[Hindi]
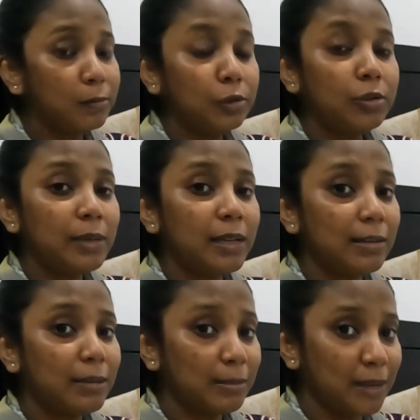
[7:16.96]
अमरूद में
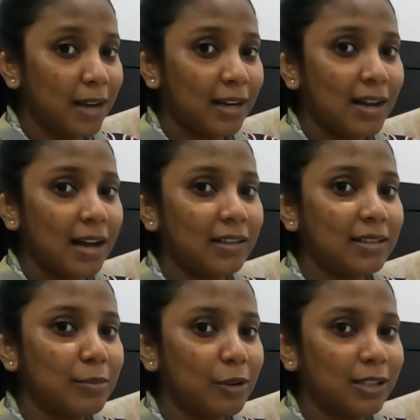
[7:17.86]
नमक मिला के खाने
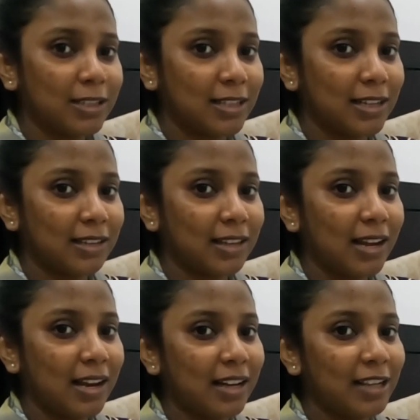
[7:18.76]
से बहुत अच्छा लगता
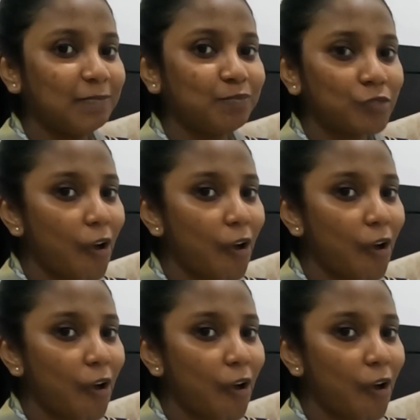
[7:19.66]
है लेकिन